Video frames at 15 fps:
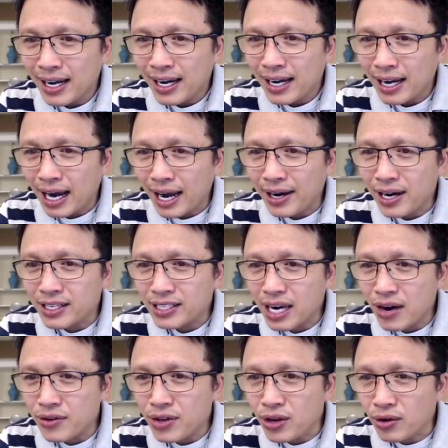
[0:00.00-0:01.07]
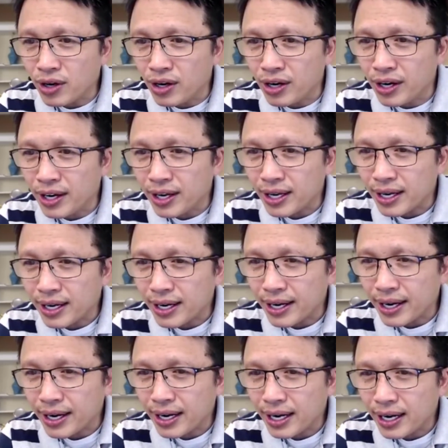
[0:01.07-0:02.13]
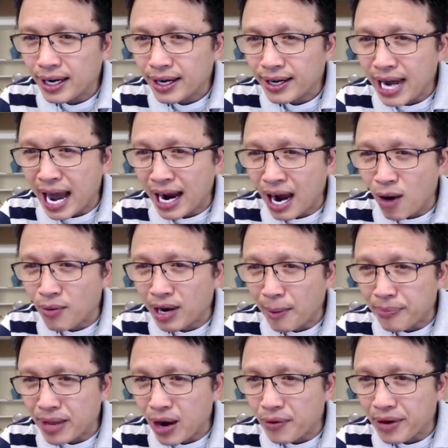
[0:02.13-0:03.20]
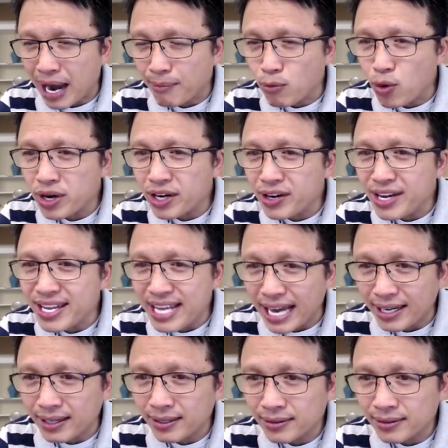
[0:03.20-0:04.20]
anh ơi sao nhiều người đàn ông gặp nhau đã muốn cưới nhanh